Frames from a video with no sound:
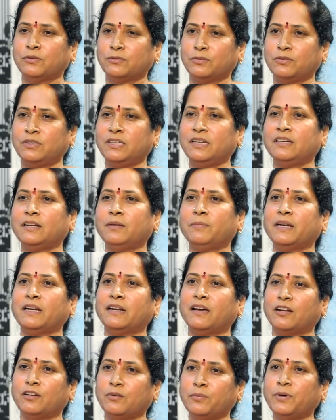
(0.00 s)

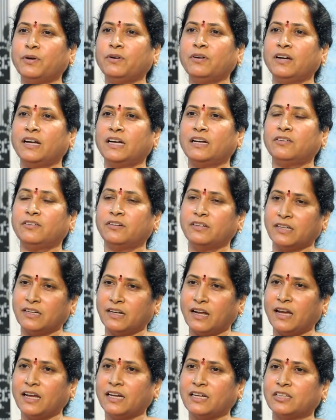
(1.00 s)
సుదీర్ఘమైన అనుభవం కలిగినటువంటి
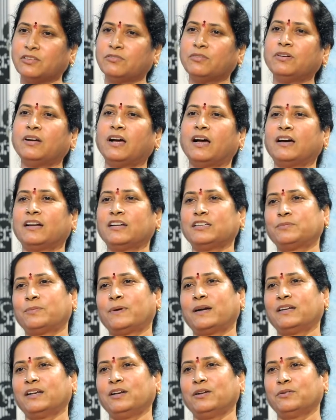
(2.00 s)
నాయకత్వం కాంగ్రెస్
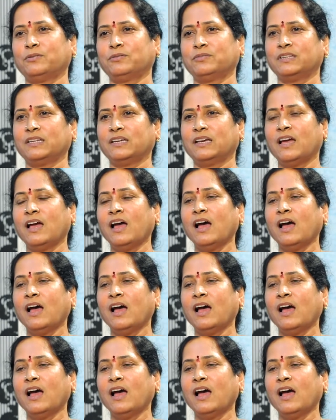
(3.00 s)
పార్టీలో ఉంది